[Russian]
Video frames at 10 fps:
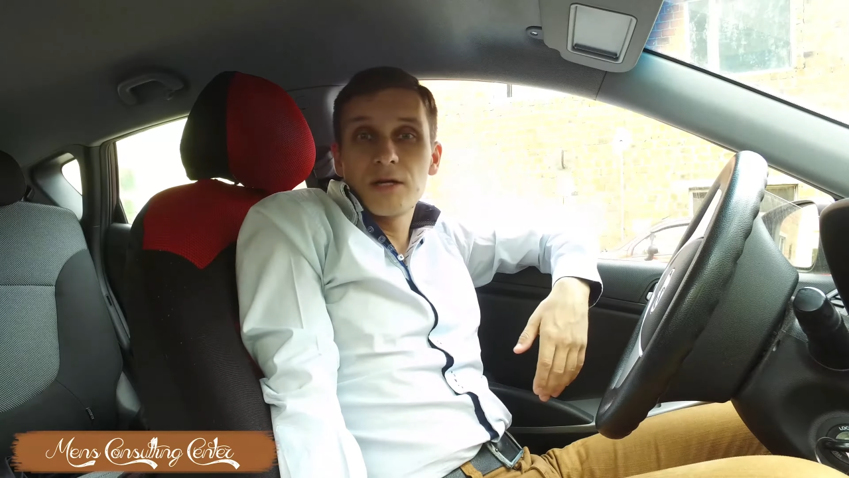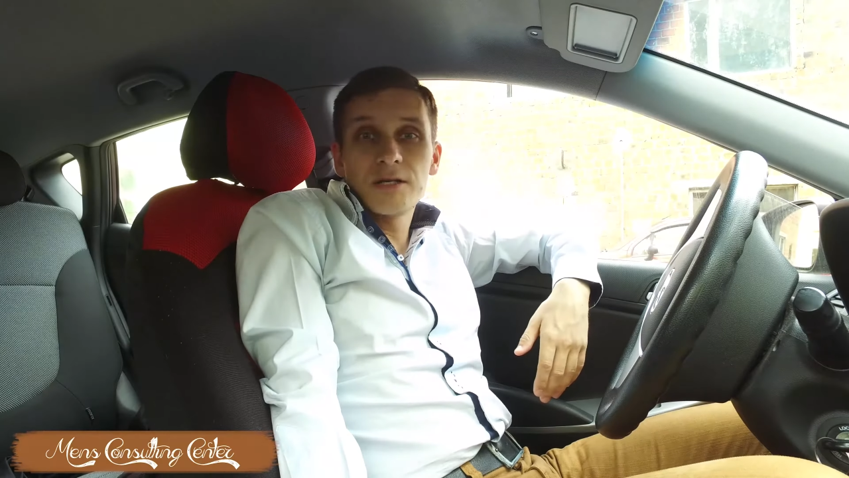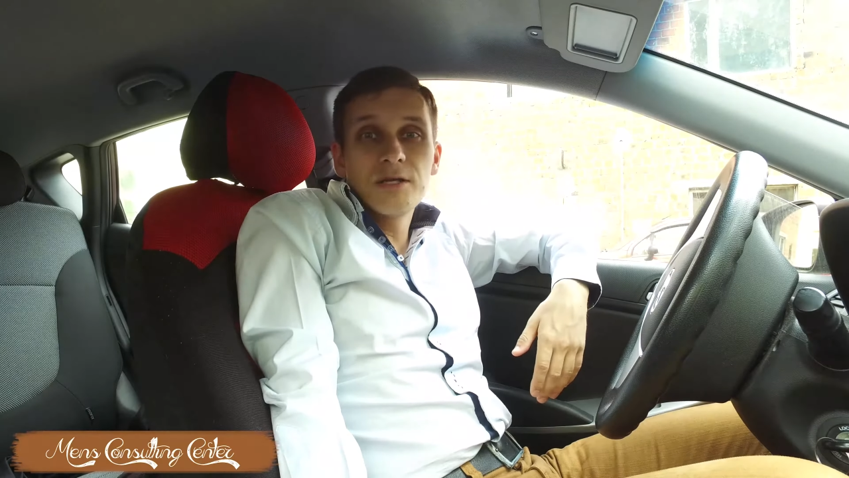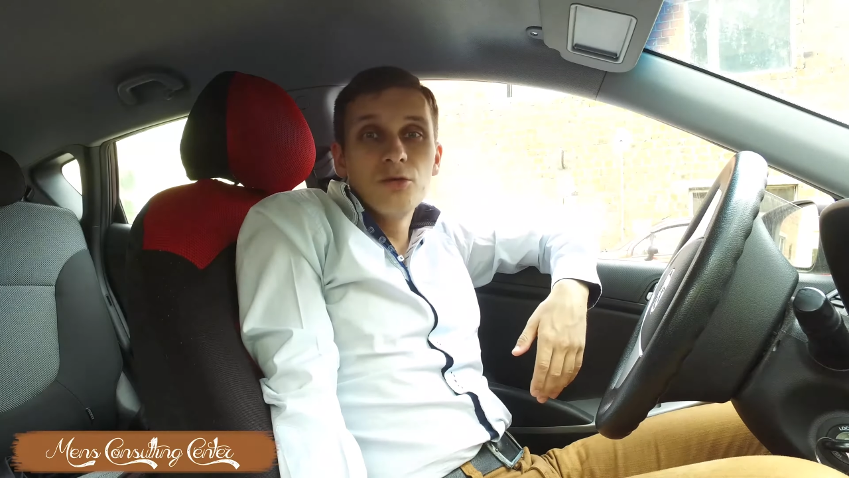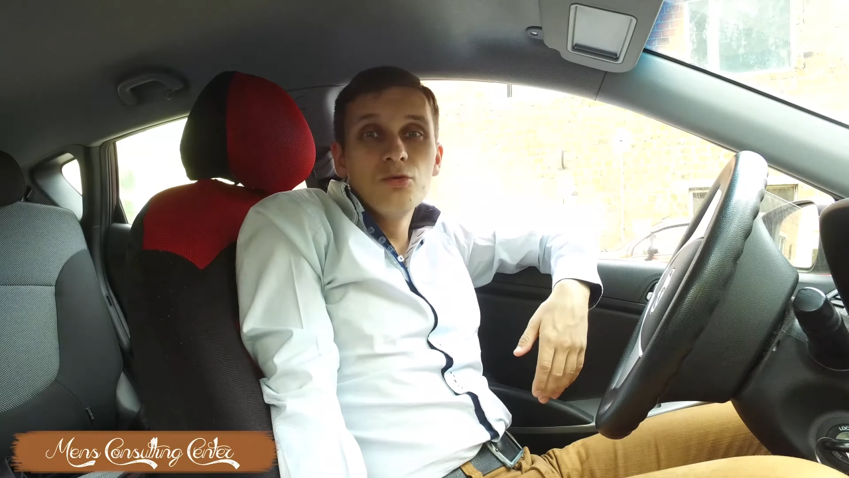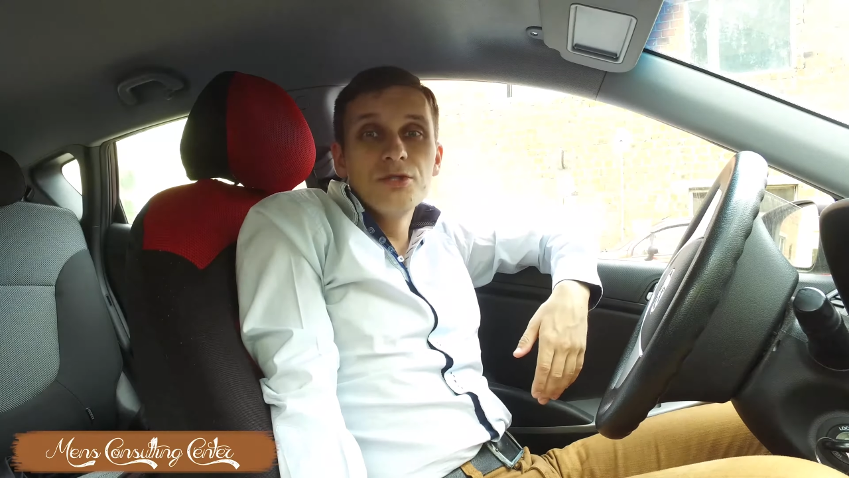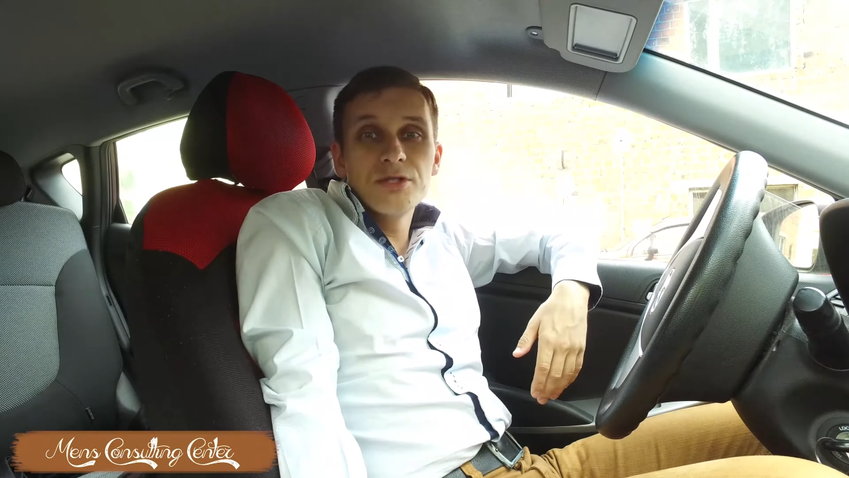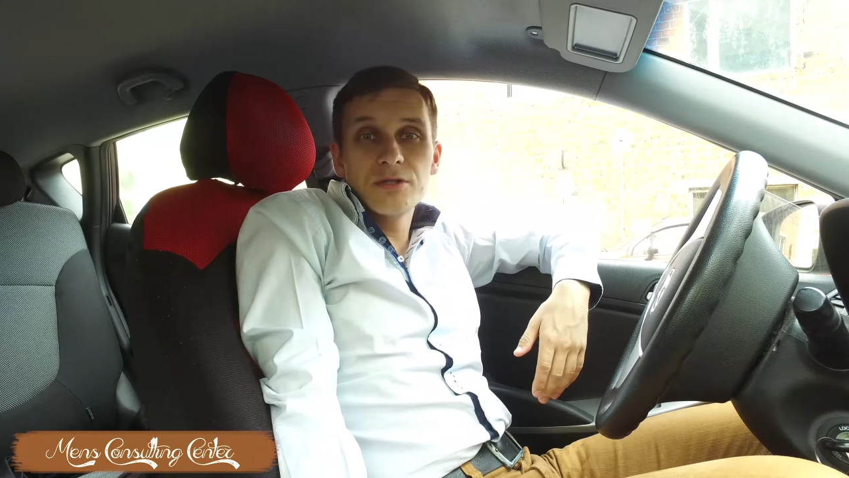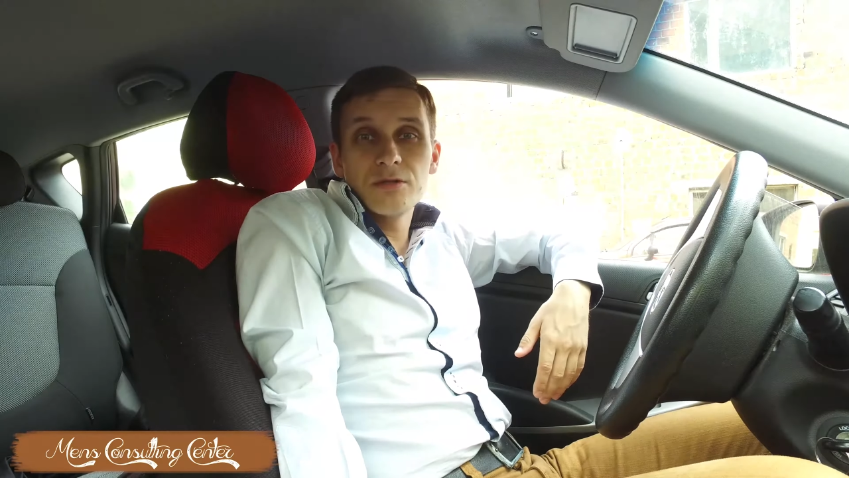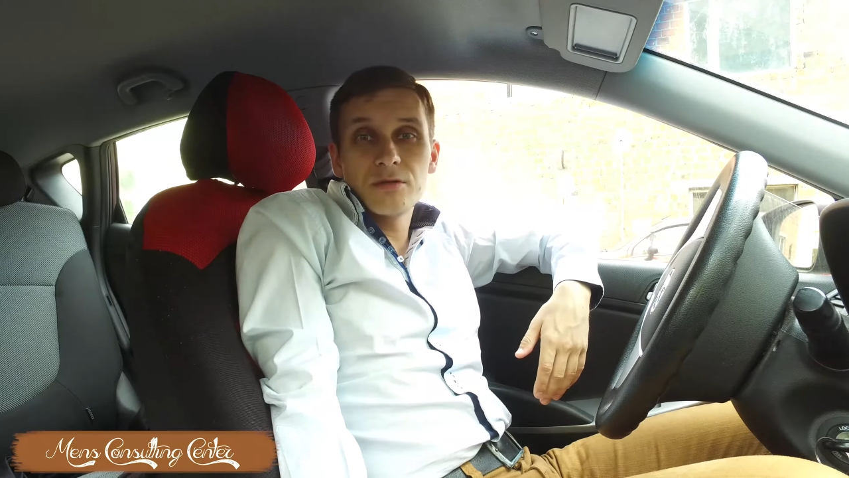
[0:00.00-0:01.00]
когда
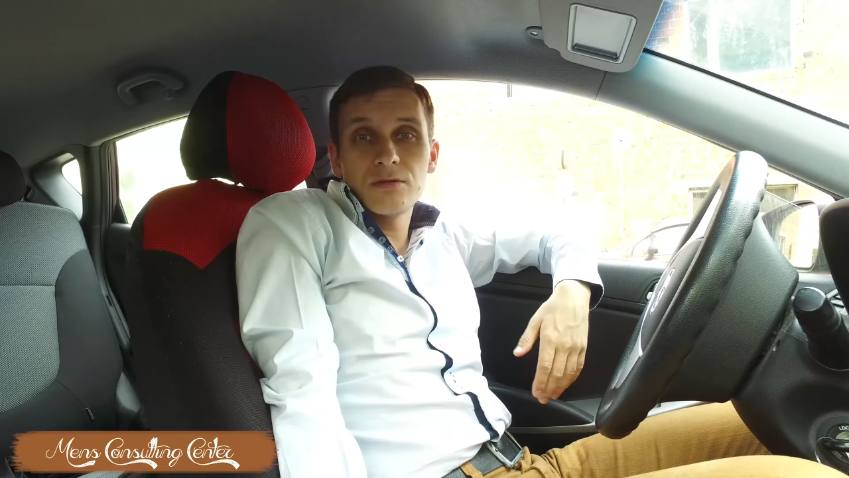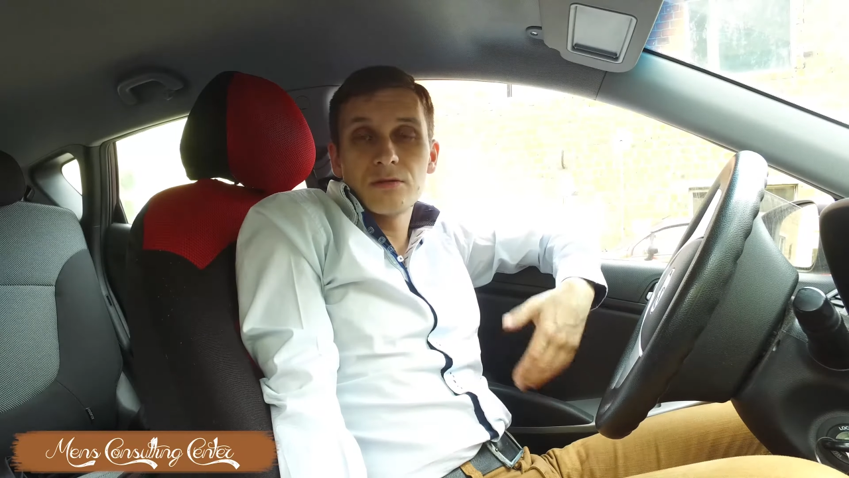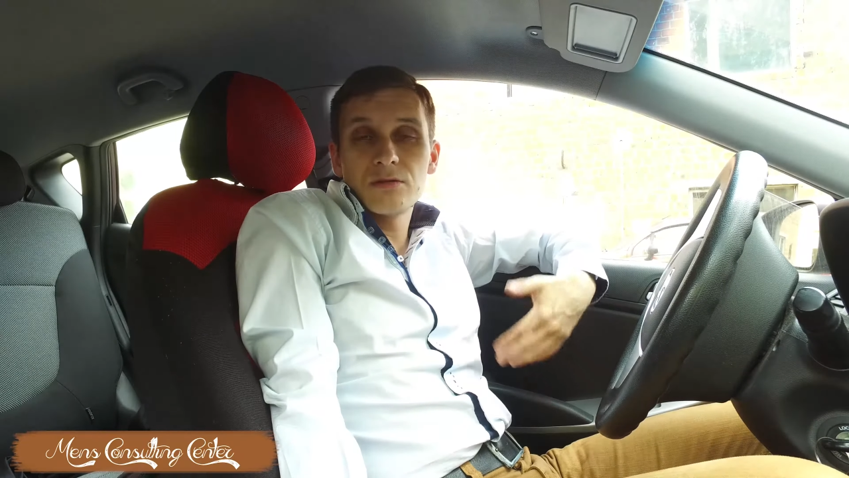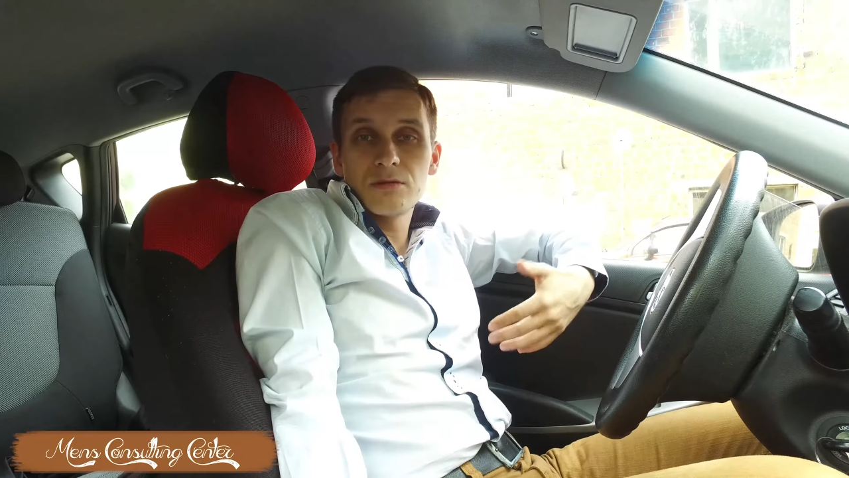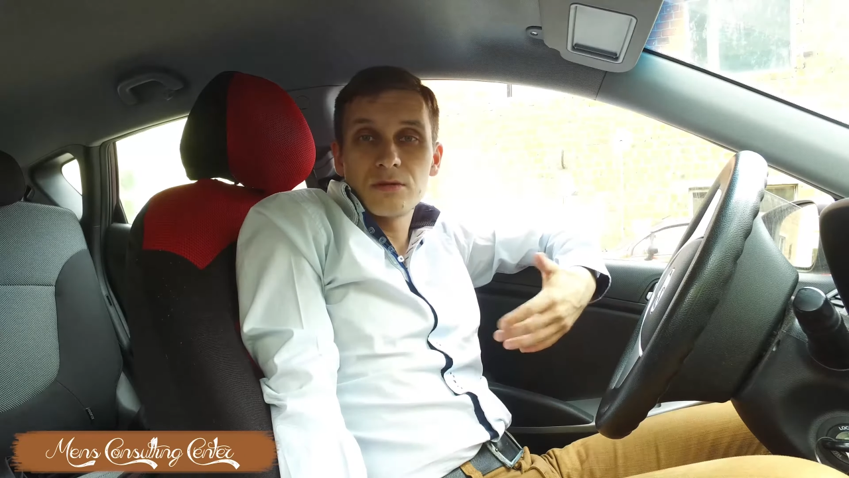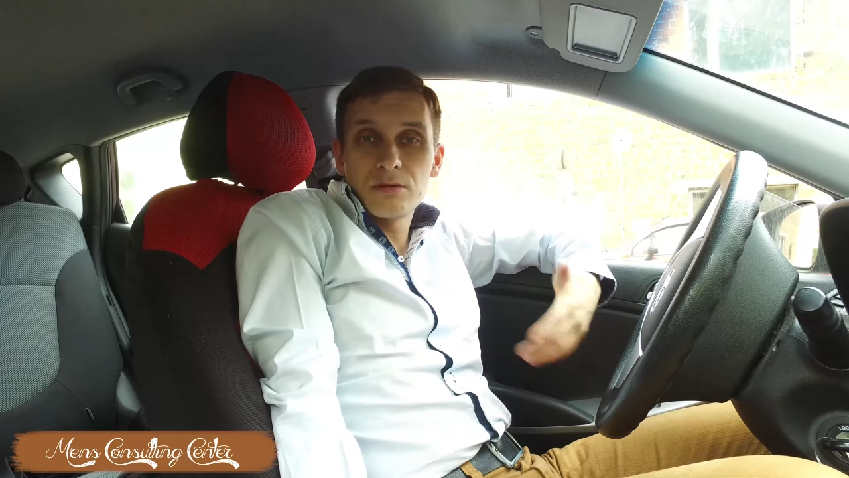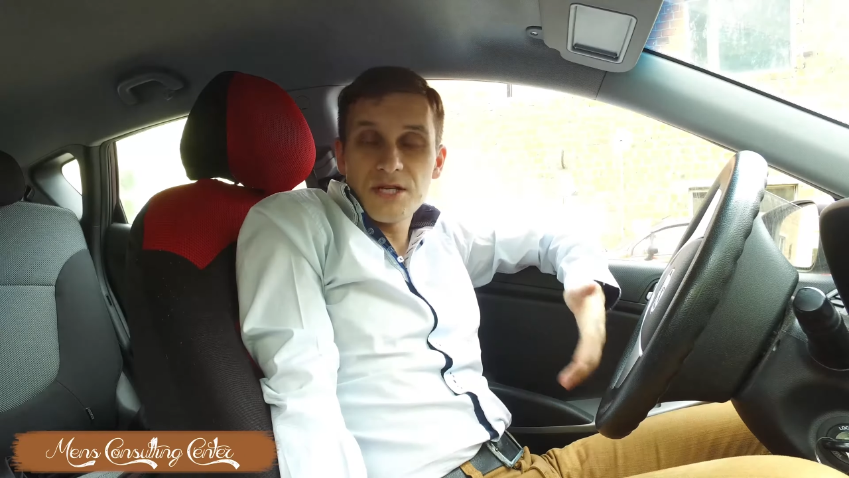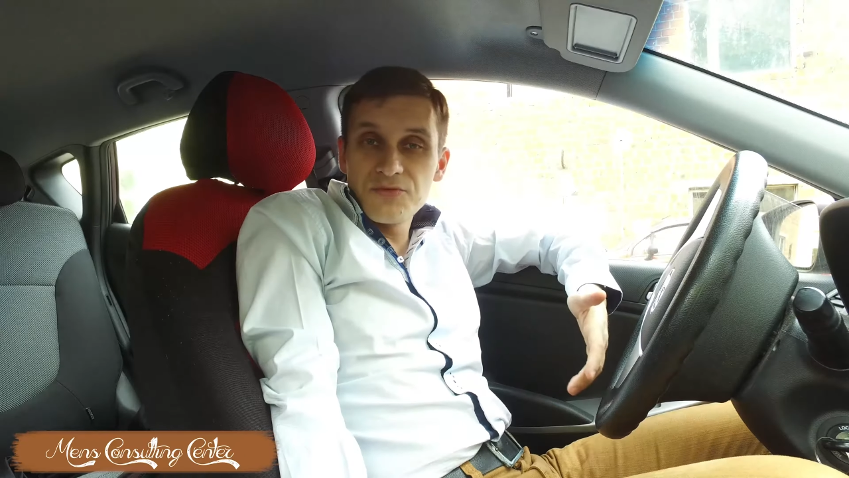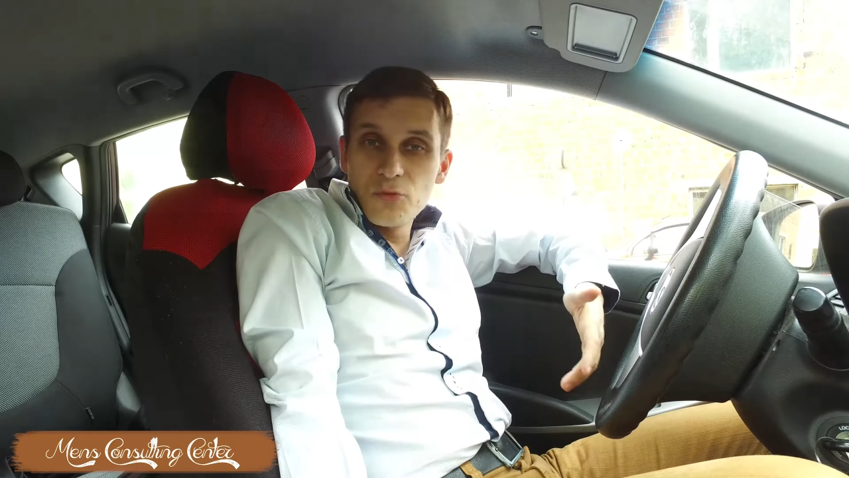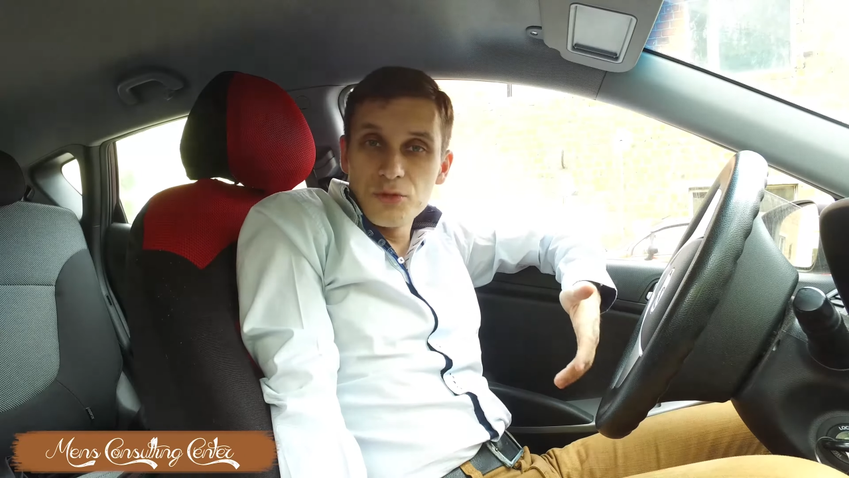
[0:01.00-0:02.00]
люди э,
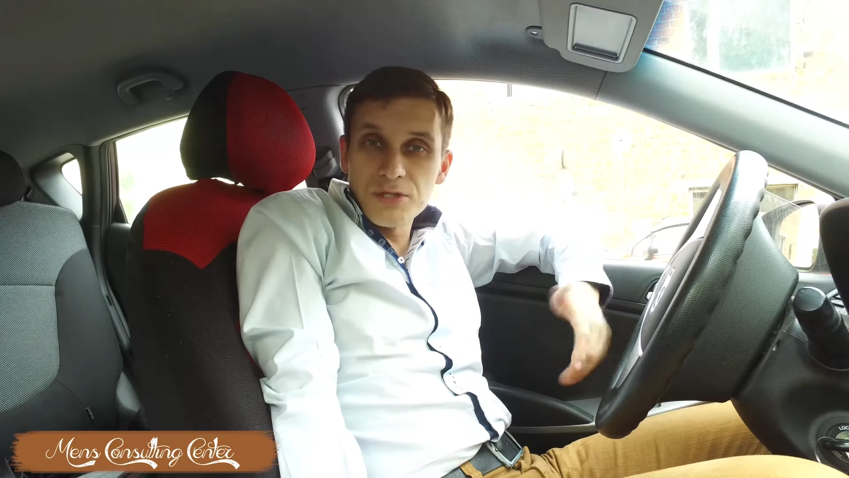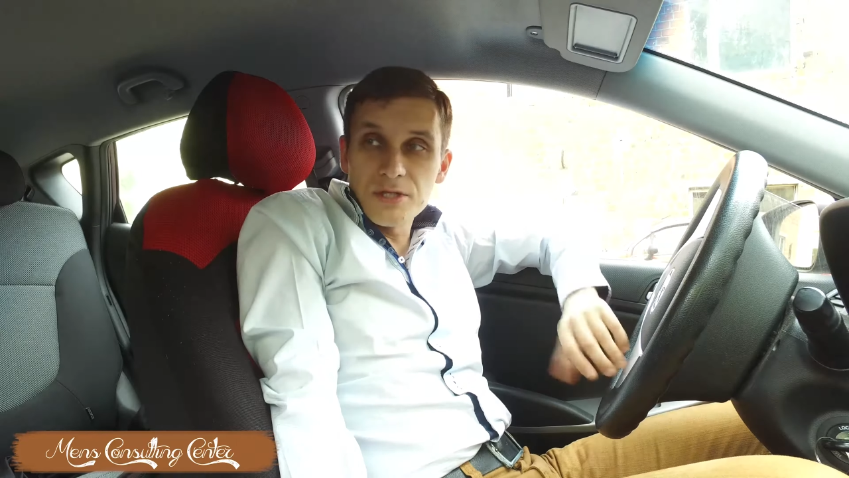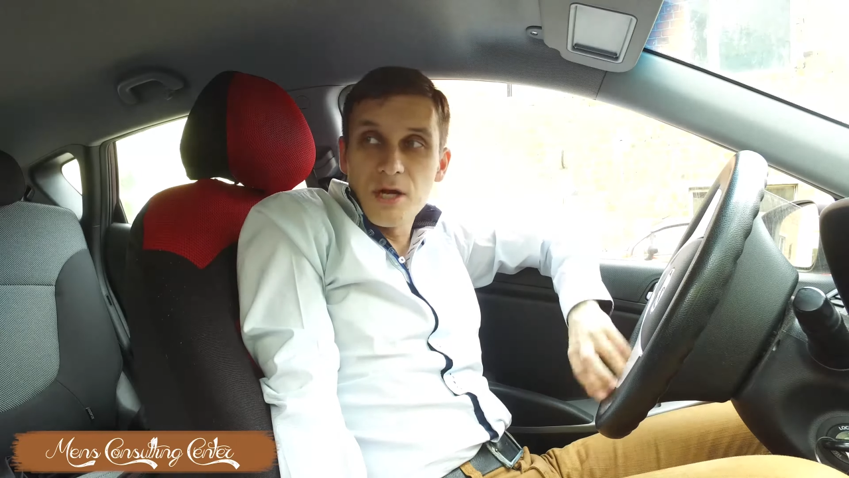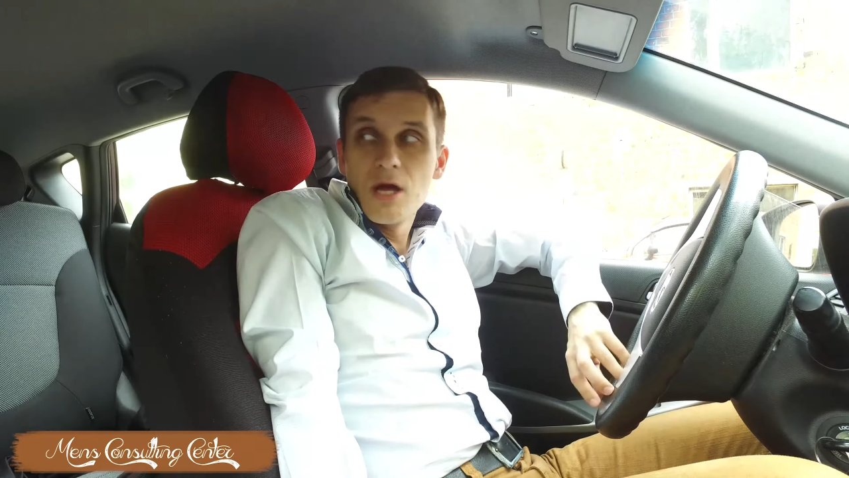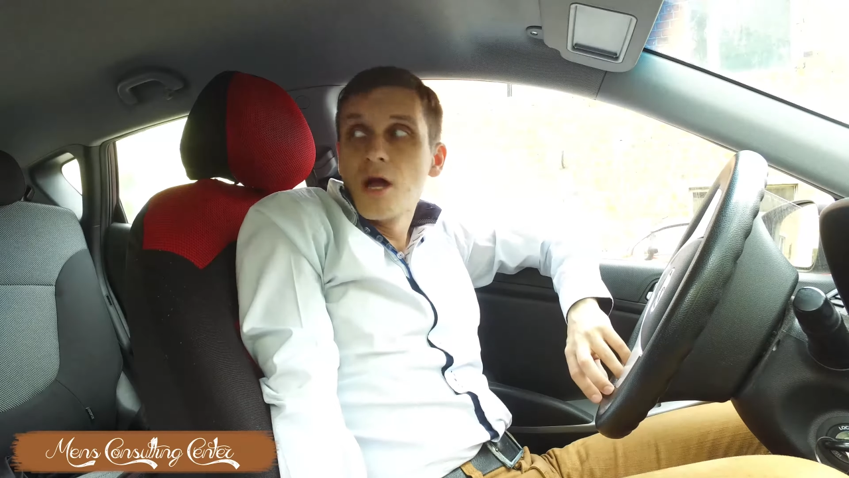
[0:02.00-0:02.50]
разводятся.